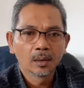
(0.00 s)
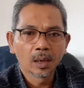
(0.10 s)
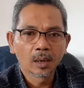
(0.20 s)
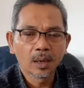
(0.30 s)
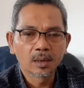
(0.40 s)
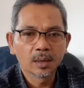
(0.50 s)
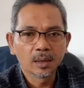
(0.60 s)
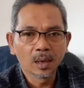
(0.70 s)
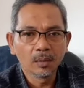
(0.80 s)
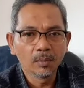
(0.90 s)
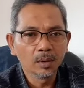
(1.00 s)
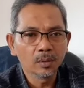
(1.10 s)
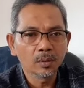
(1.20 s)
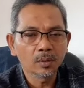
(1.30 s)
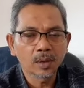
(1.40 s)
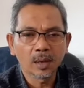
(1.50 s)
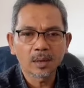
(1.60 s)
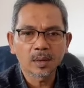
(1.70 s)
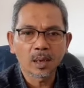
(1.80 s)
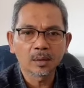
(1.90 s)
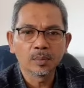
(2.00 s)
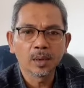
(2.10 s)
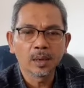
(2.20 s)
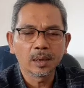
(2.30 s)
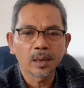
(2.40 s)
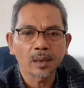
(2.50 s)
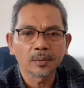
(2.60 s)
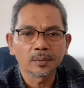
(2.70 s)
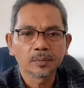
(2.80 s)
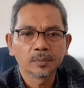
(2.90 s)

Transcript: Yang isinya menurut saya sangat mengerikan.